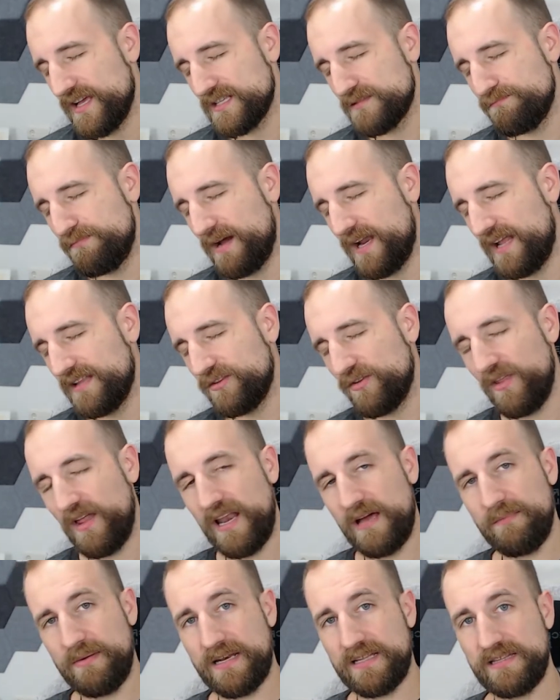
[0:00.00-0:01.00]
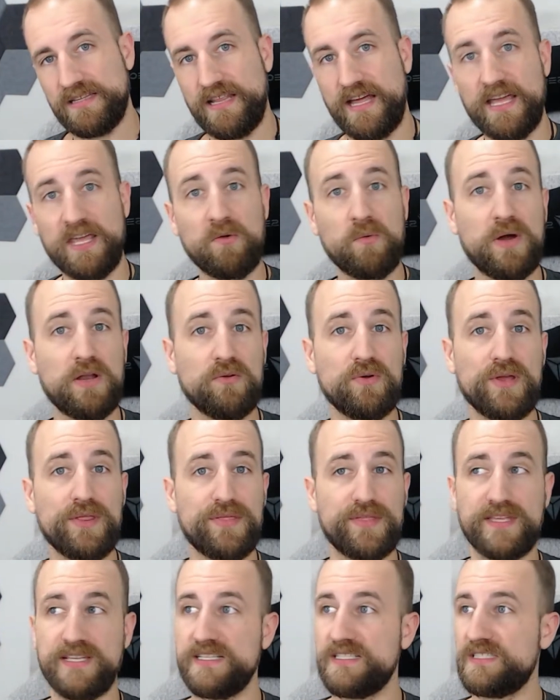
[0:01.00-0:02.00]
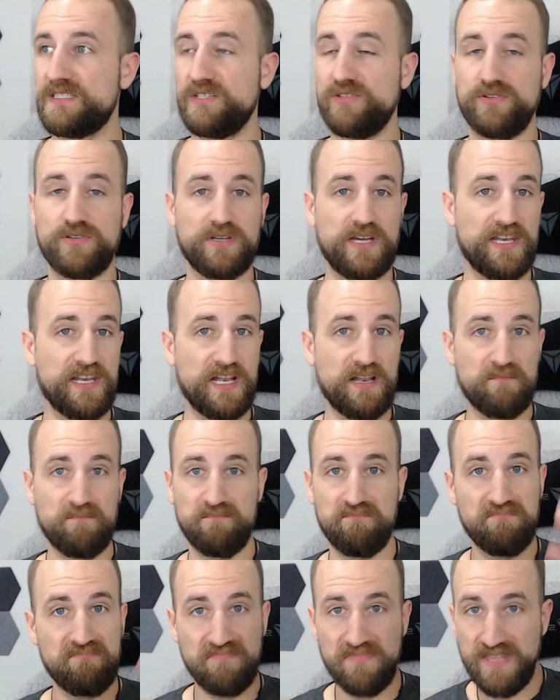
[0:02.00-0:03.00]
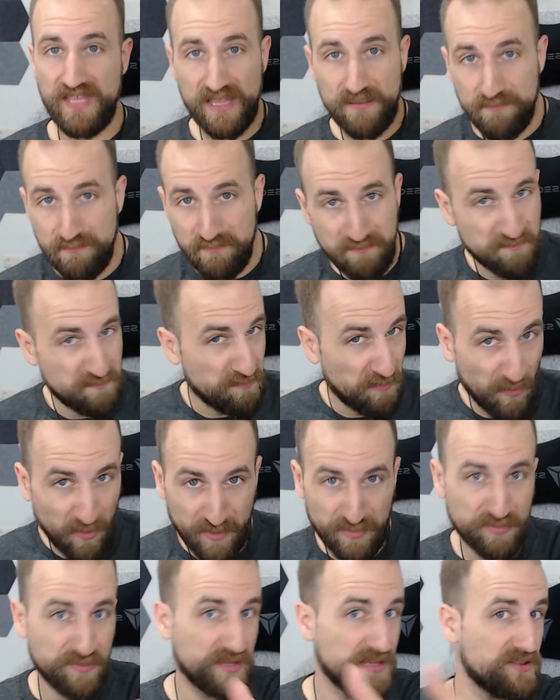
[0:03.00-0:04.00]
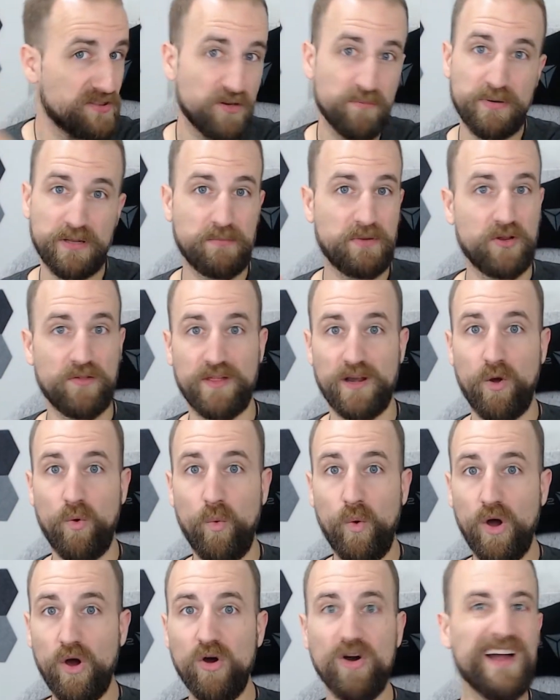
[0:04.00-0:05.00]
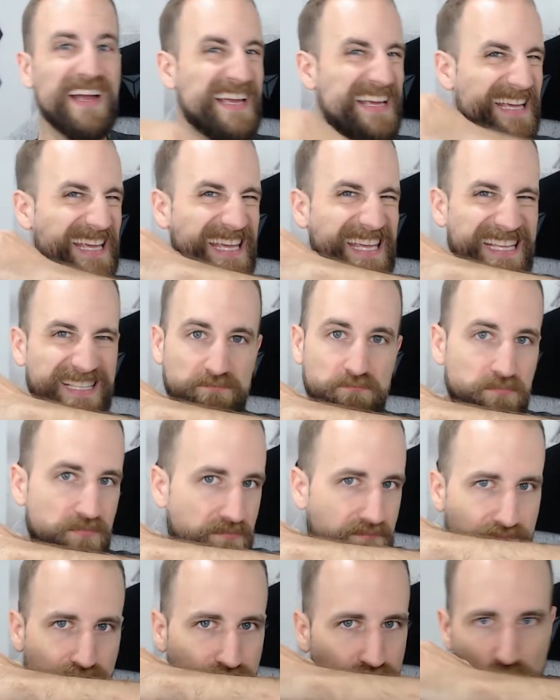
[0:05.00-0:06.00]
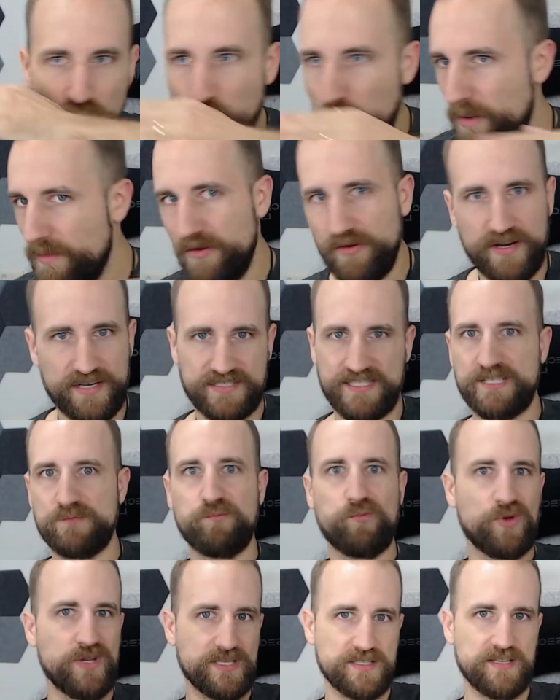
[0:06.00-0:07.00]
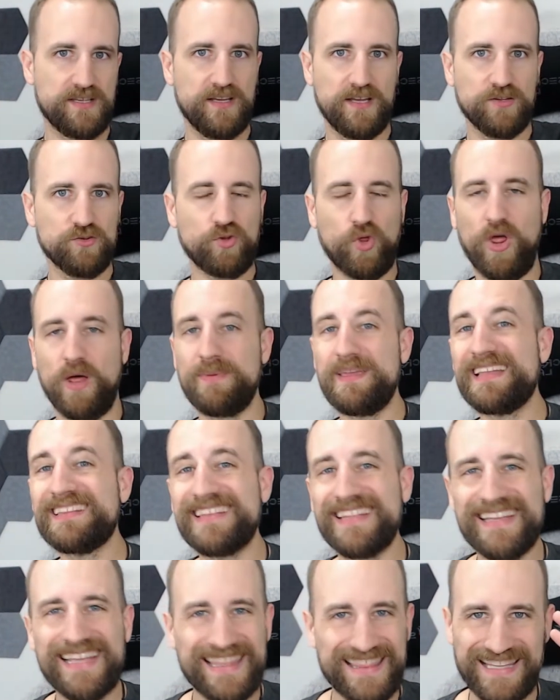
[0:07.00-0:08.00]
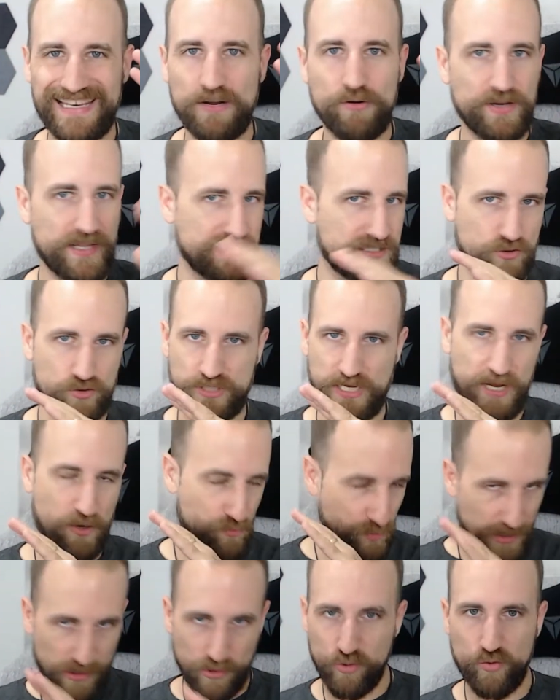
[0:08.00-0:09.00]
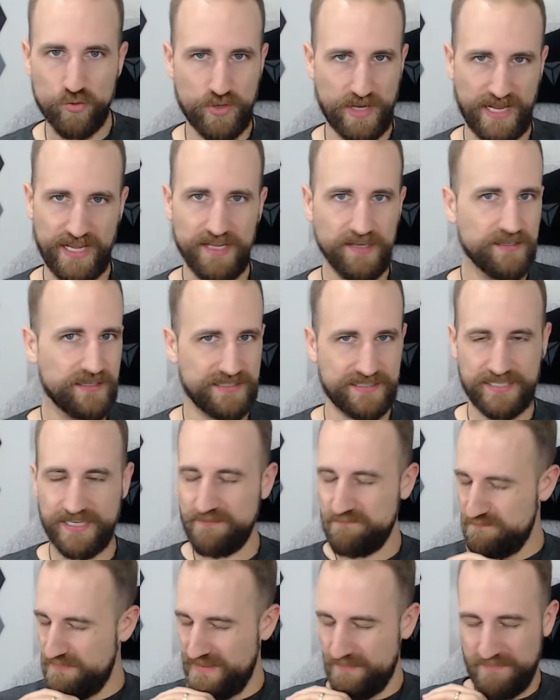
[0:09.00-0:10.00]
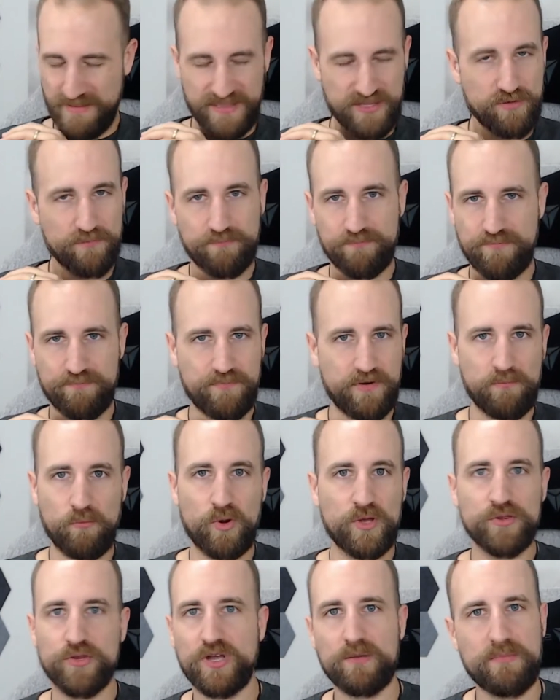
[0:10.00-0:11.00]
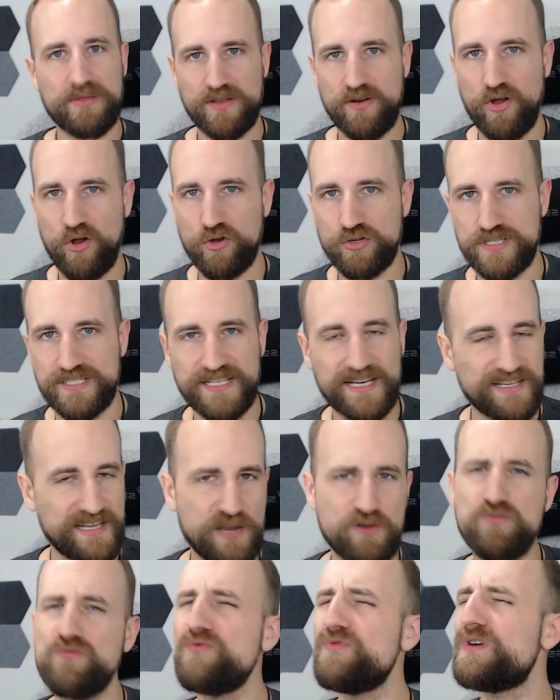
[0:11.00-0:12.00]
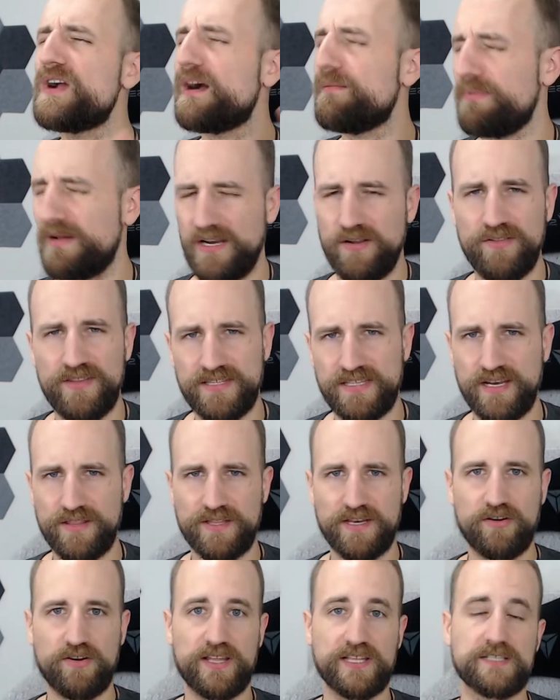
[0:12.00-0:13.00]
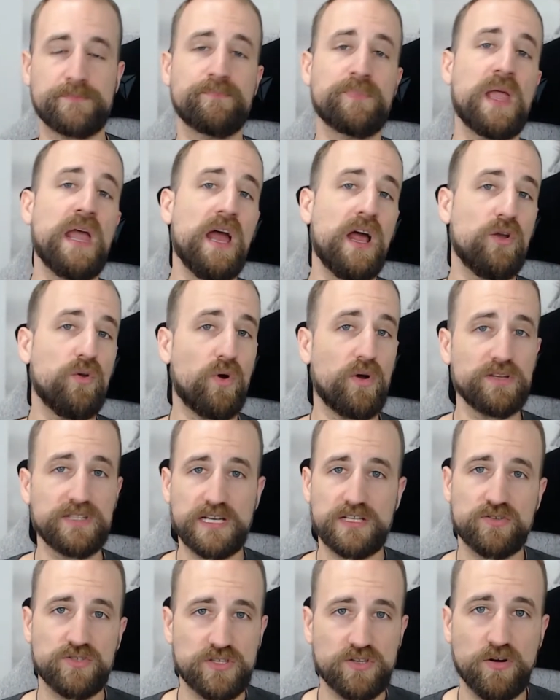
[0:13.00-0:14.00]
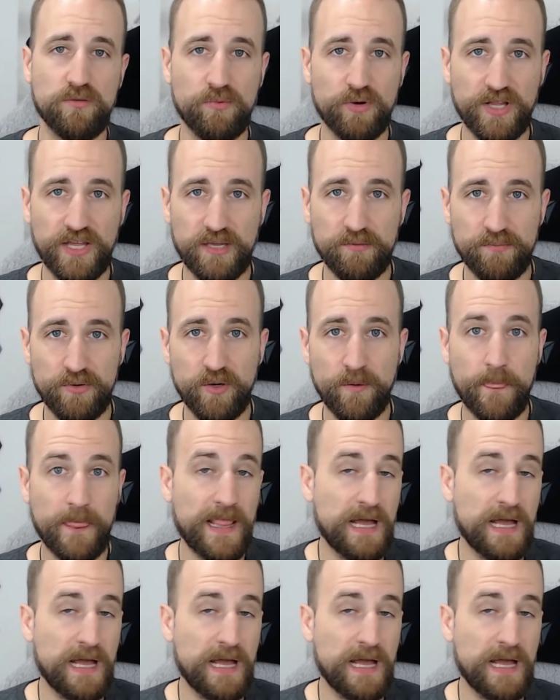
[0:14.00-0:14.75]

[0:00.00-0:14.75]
para toda la partida. Igual lo hice este en el 10% primero del juego y 9 horas después todavía tenía zanahorias. O sea, una locura, ¿eh? me, dio el momento que empezaron a cosechar, ya nunca pararon de tener zanahorias. Luego hay otras cosas como, por ejemplo, la